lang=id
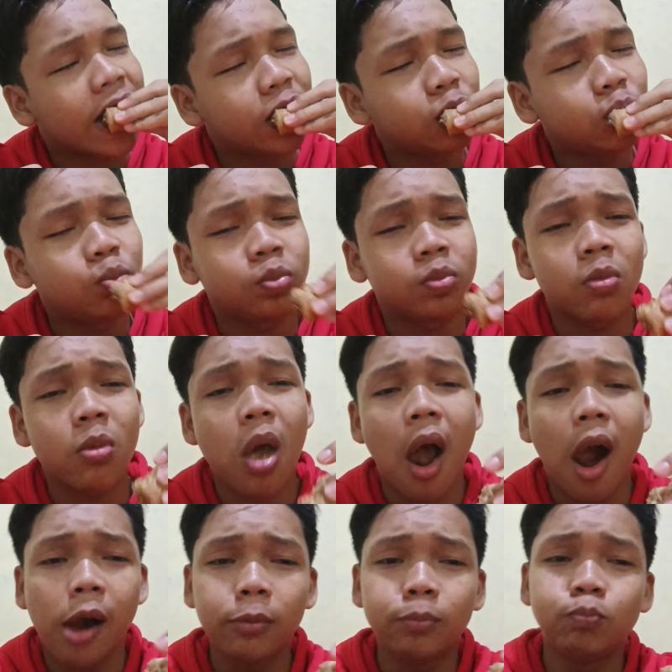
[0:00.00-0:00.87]
Hmm.
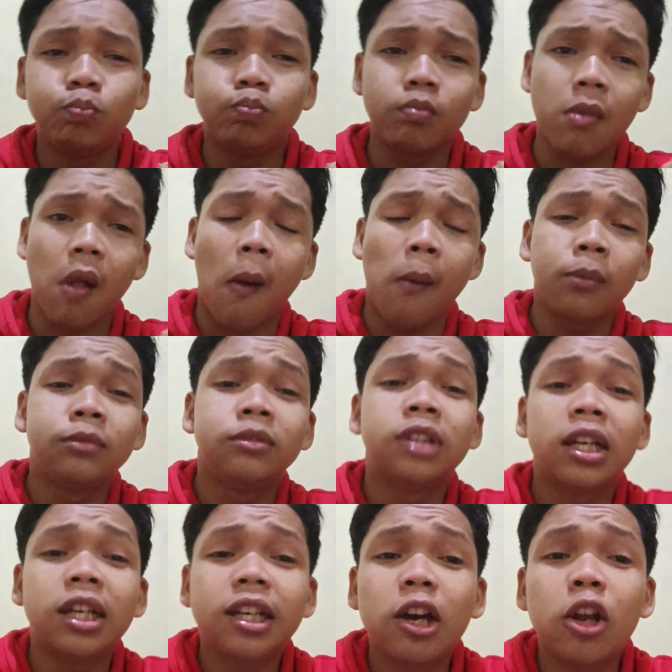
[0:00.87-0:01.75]
hmm.
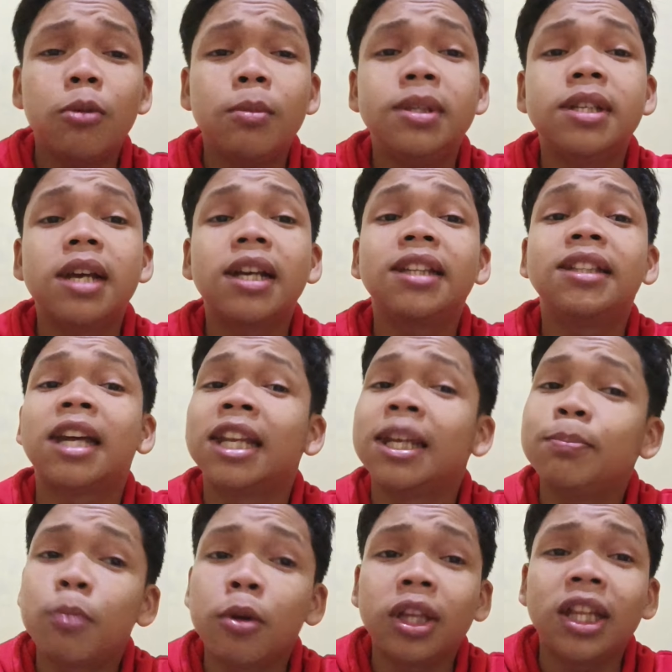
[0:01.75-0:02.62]
Jadi kalau bisa
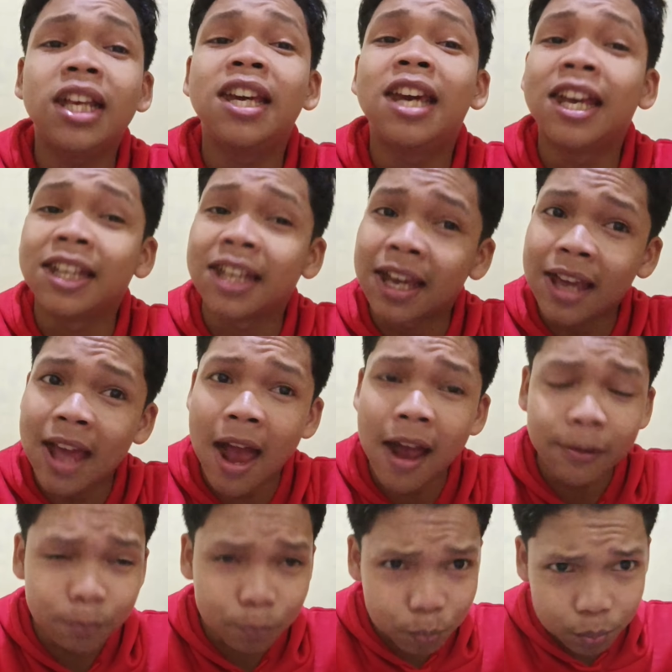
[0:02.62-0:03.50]
kita report IG-nya
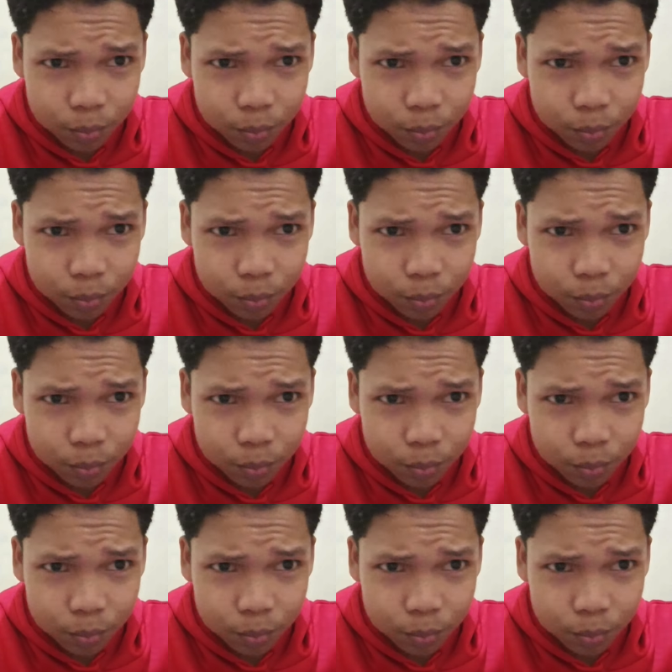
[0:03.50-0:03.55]
ya